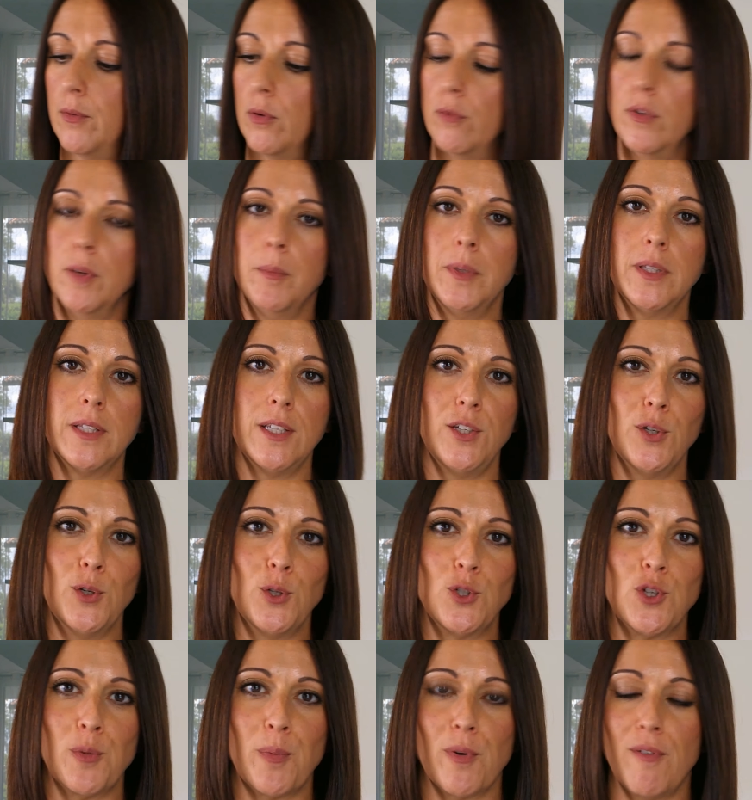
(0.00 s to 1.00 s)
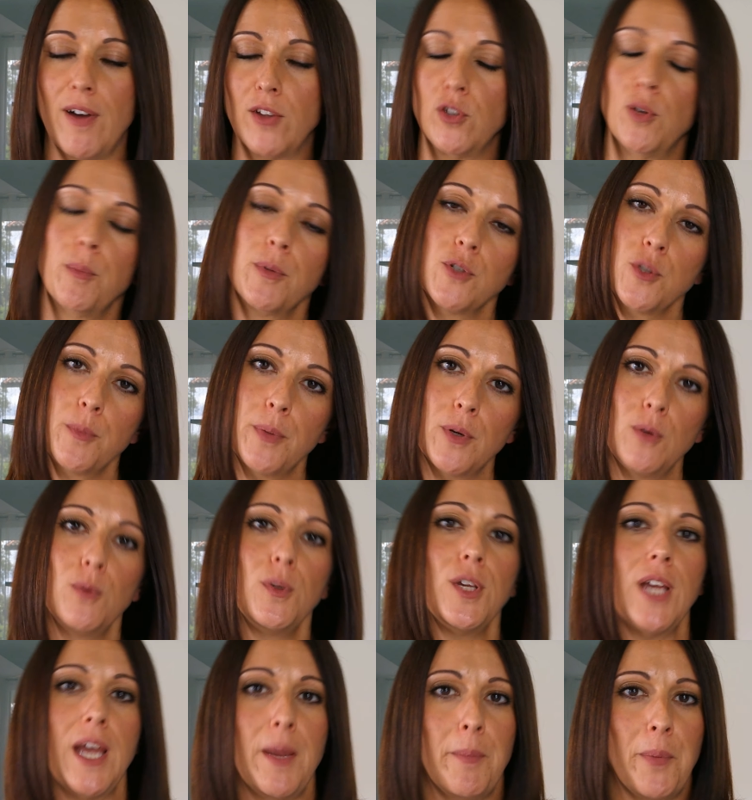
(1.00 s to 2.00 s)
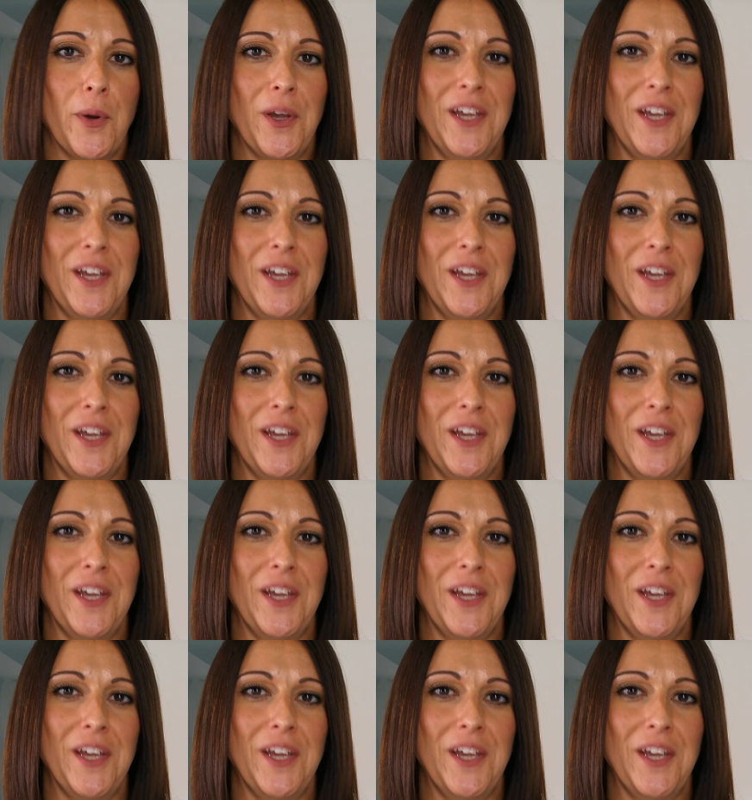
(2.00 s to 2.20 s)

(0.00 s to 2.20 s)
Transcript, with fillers: ovviamente io l'ho già provato, l'ho preso per lui e poi,